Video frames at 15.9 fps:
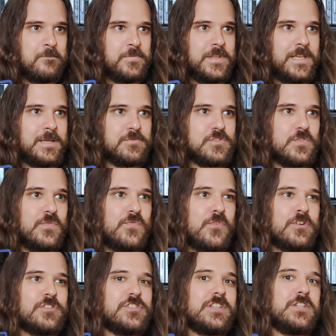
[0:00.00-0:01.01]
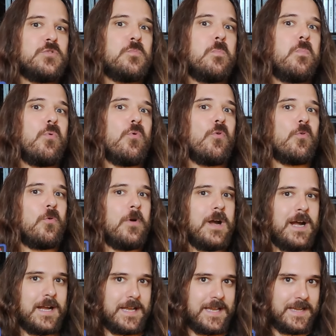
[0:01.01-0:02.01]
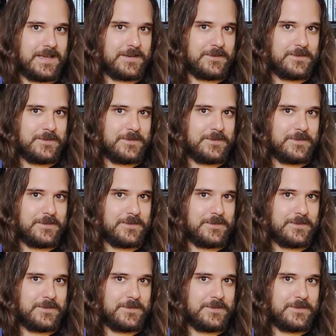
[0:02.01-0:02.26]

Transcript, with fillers: digamos que foge ali um pouco à regra.